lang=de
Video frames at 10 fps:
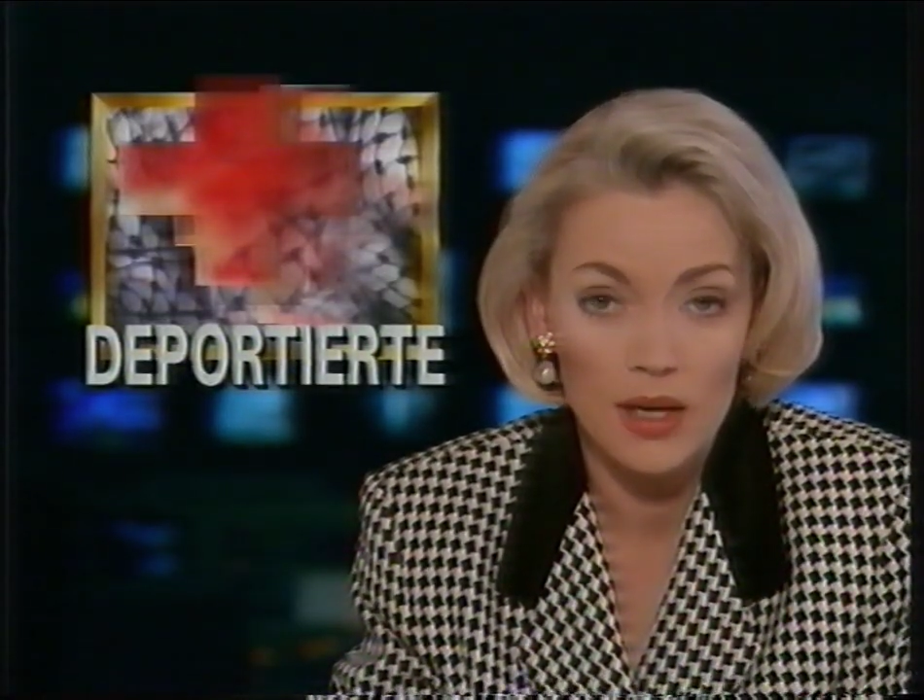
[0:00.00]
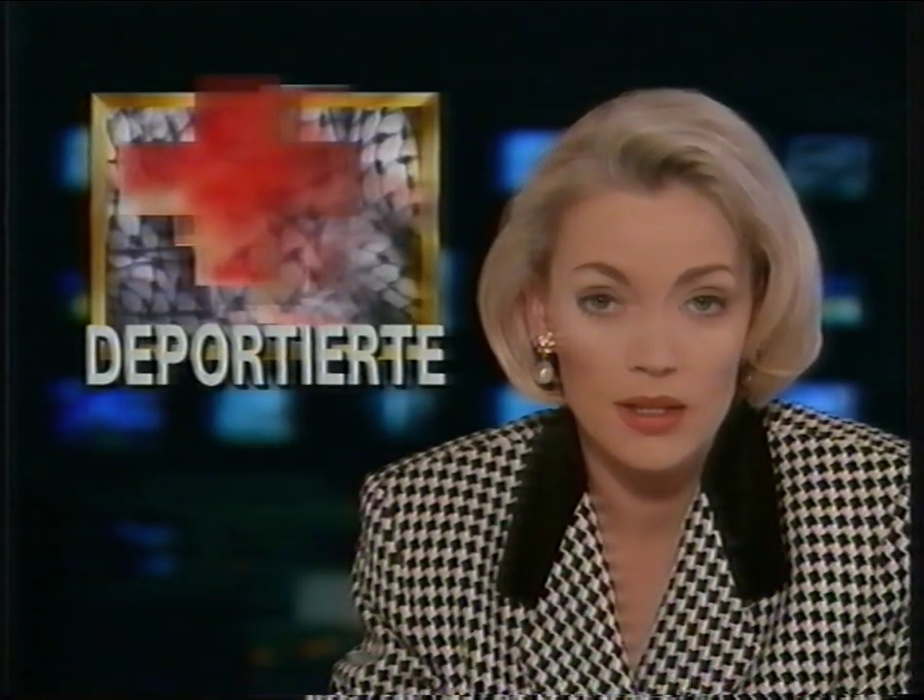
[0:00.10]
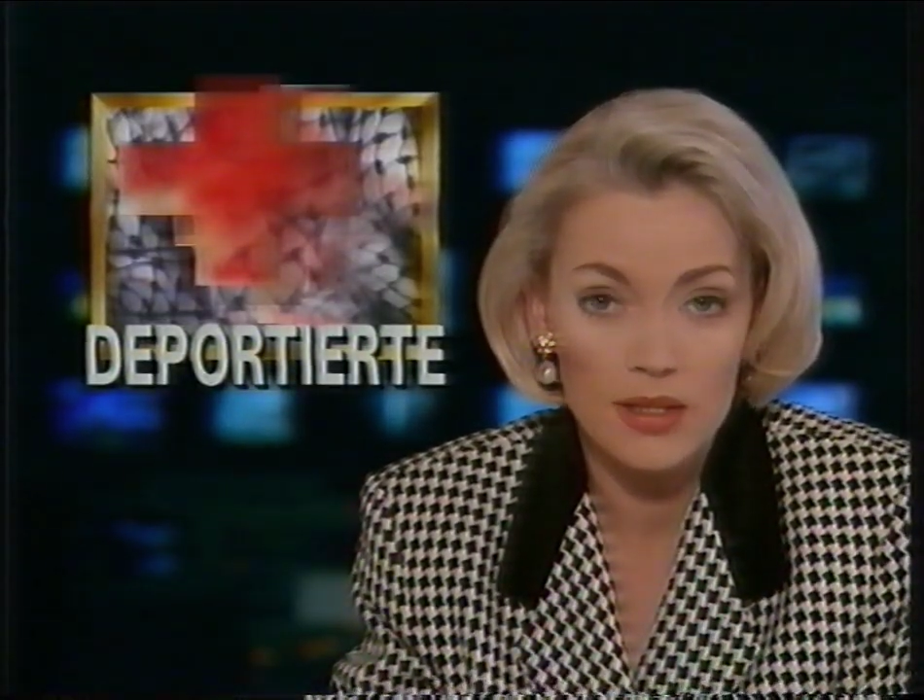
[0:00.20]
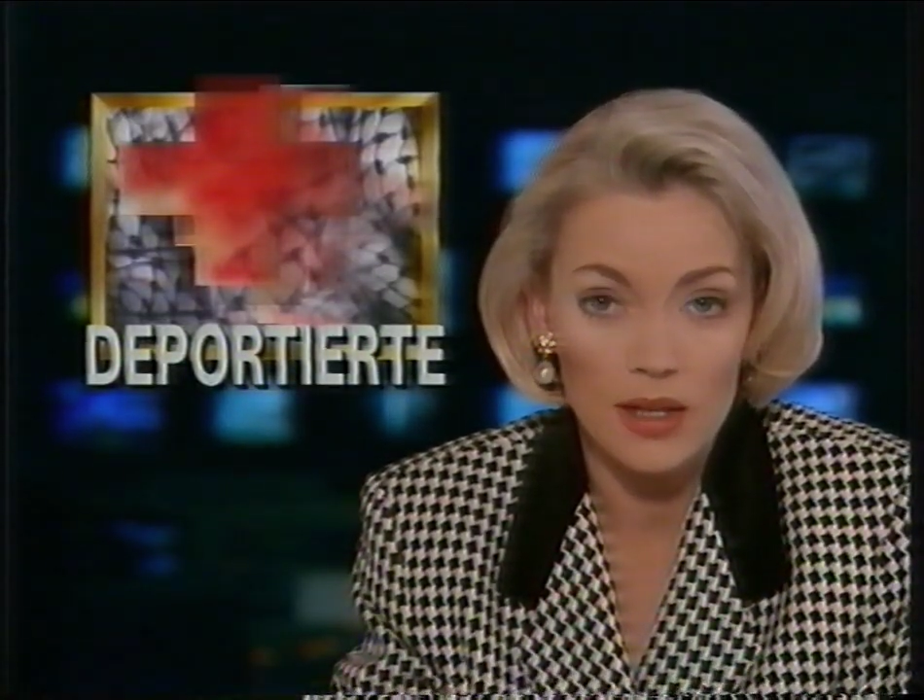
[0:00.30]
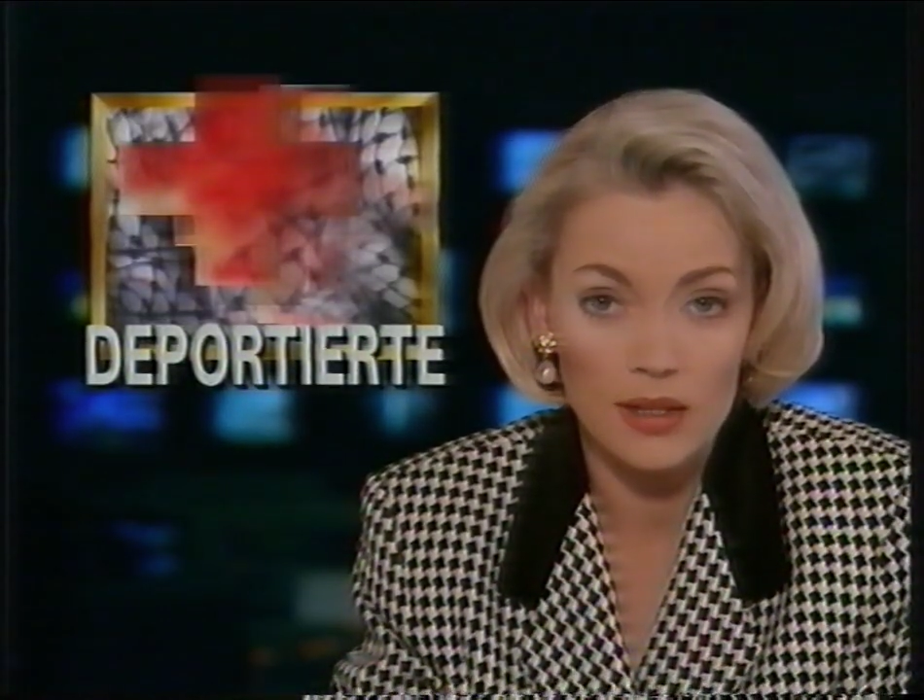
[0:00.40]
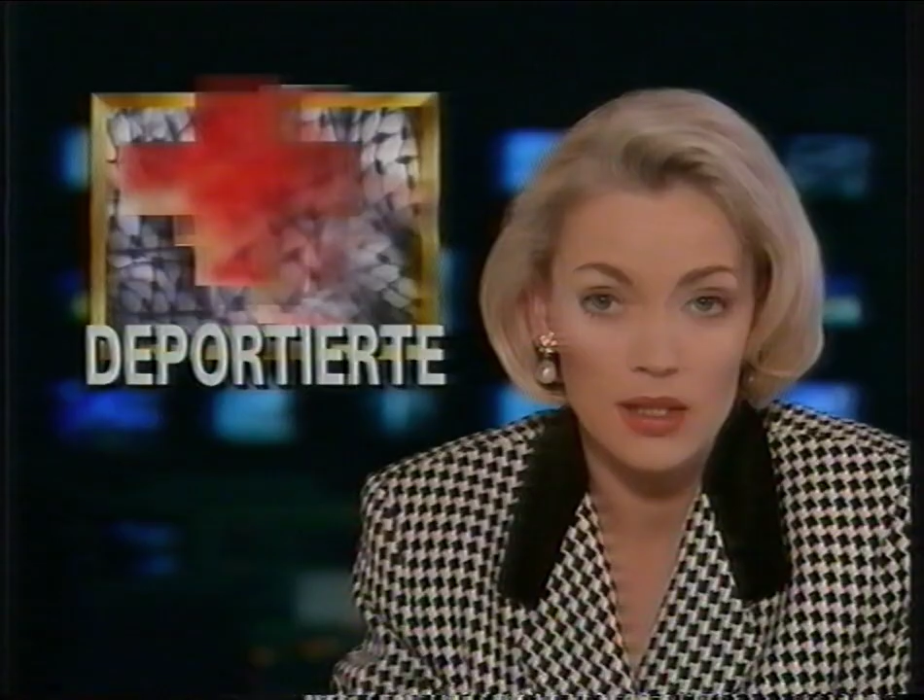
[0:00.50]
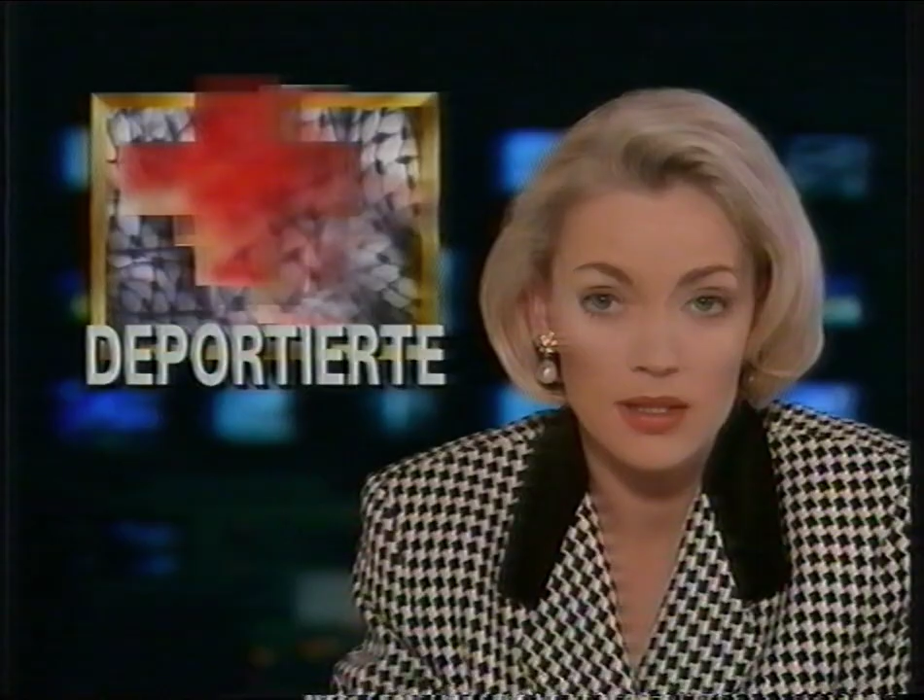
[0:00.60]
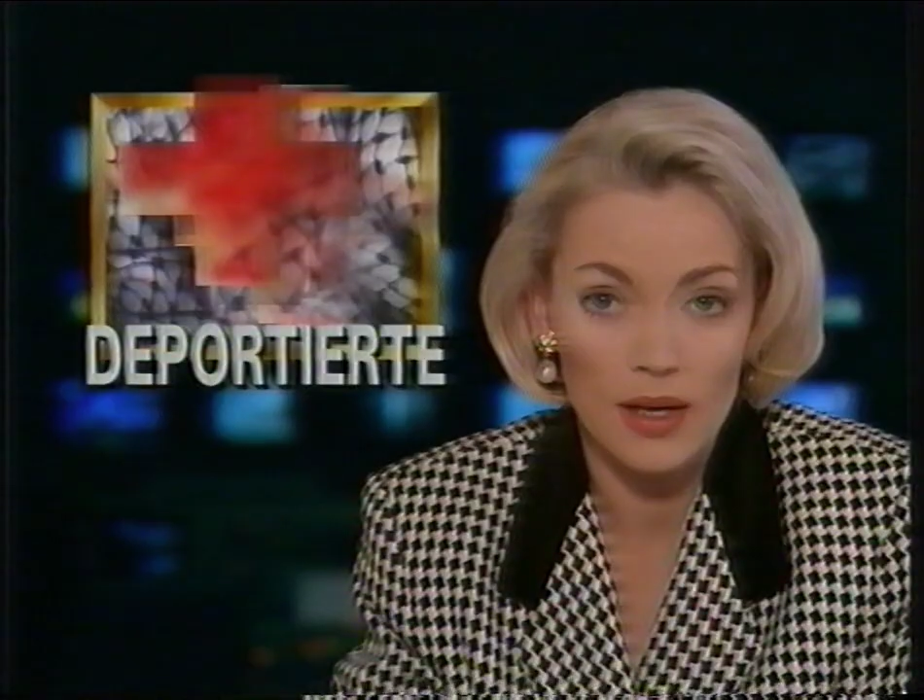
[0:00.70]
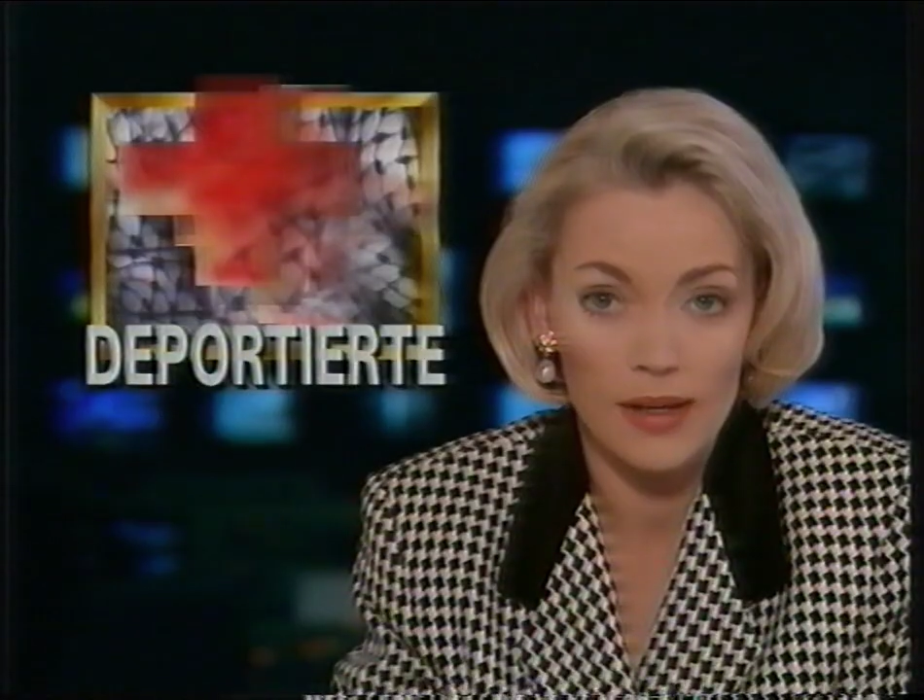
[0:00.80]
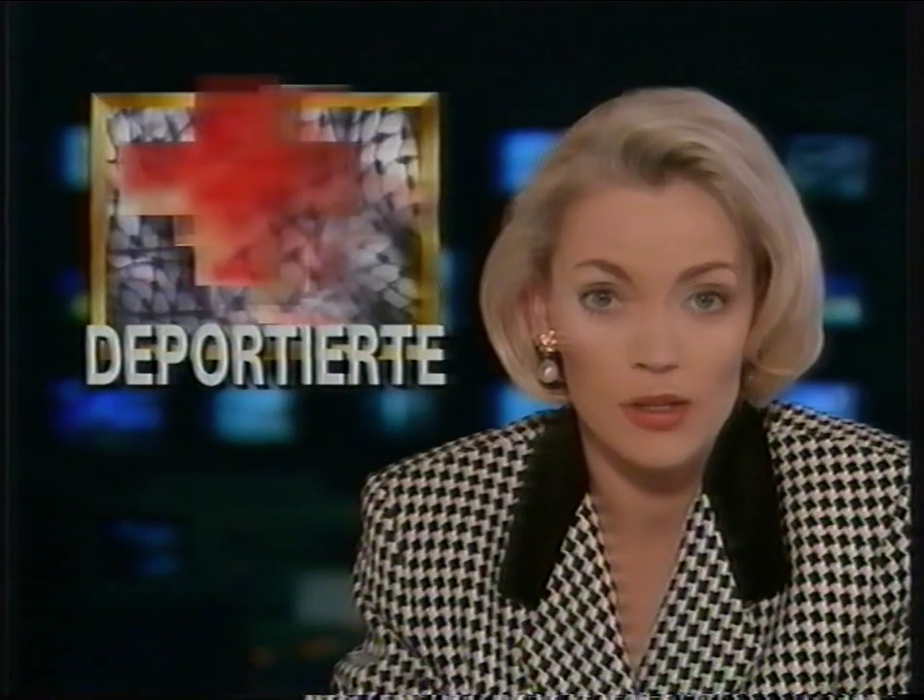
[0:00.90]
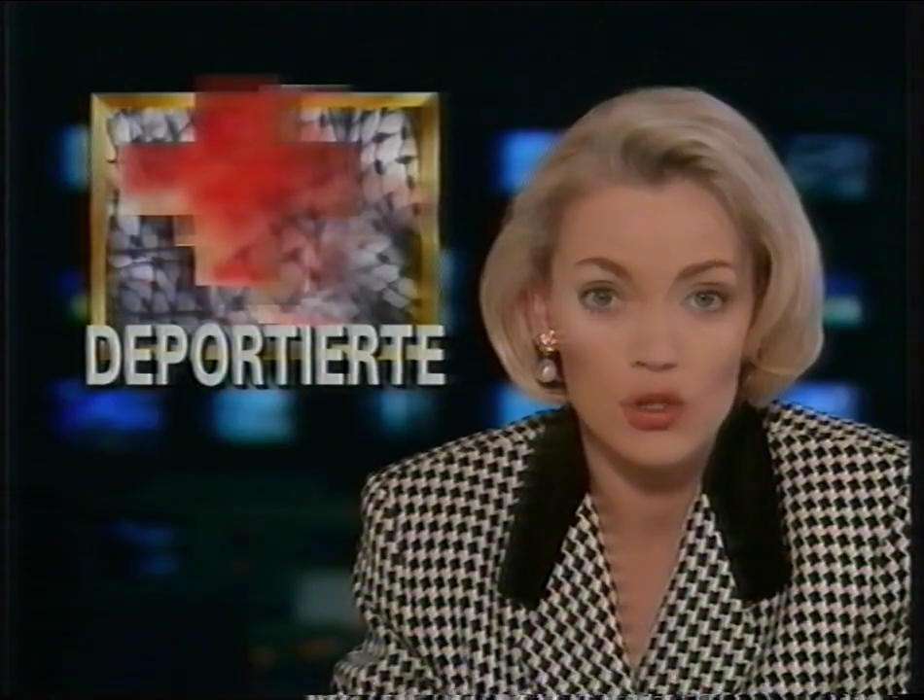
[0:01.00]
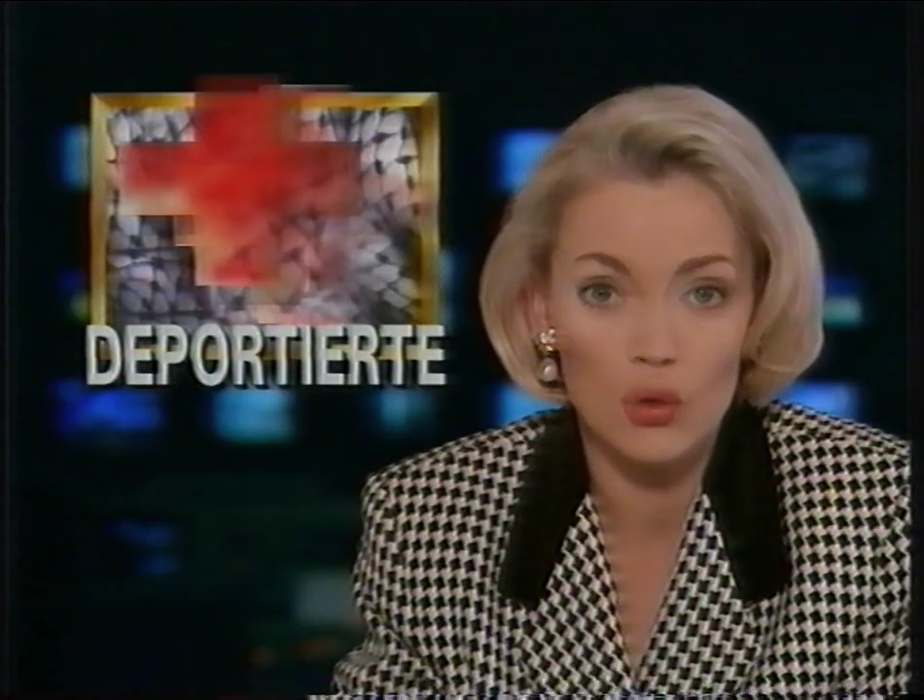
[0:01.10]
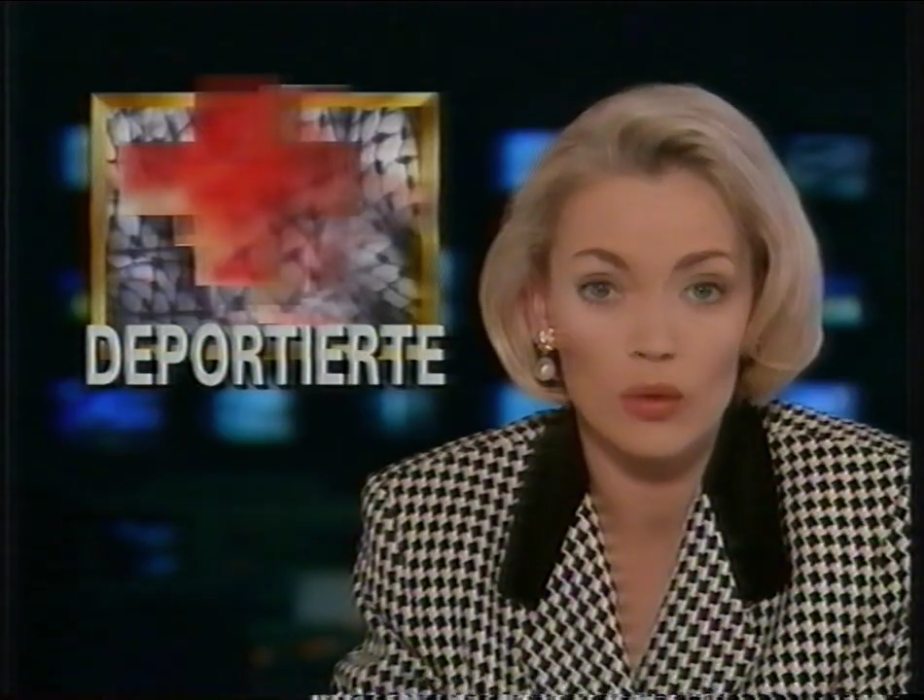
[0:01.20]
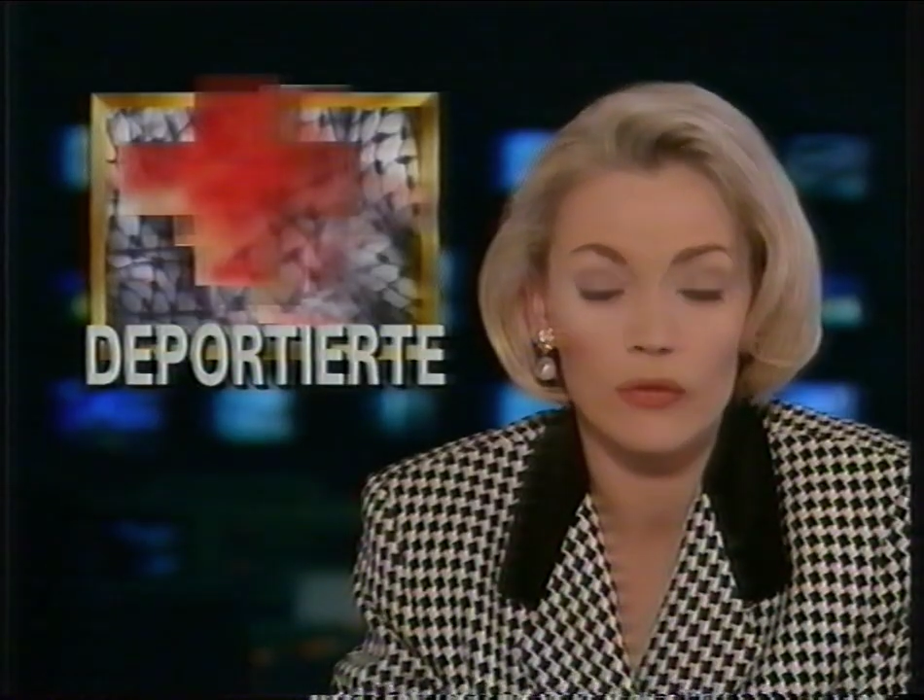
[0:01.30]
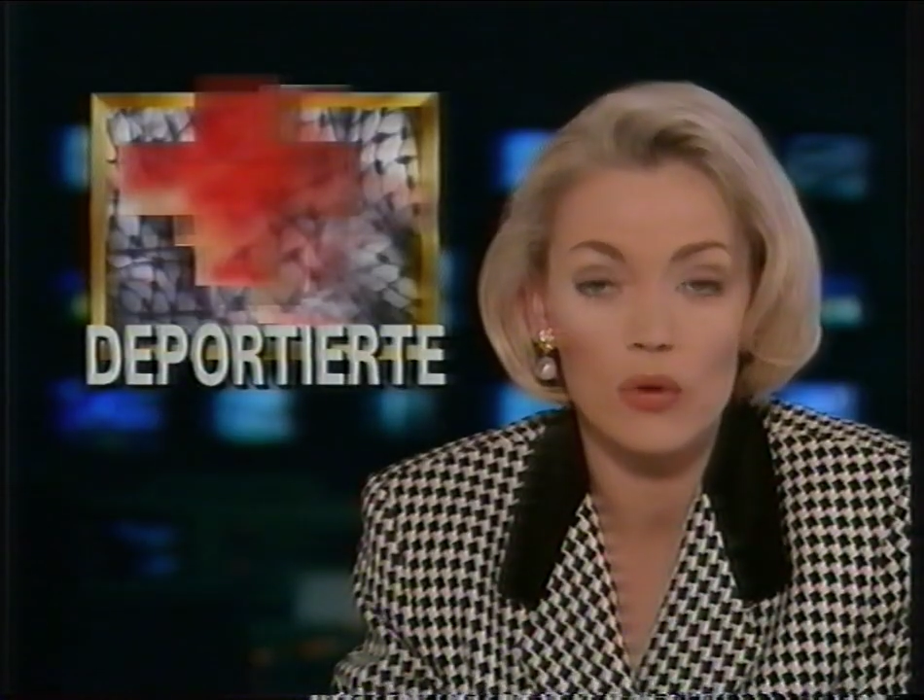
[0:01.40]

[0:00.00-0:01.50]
Dies hatte Israel schon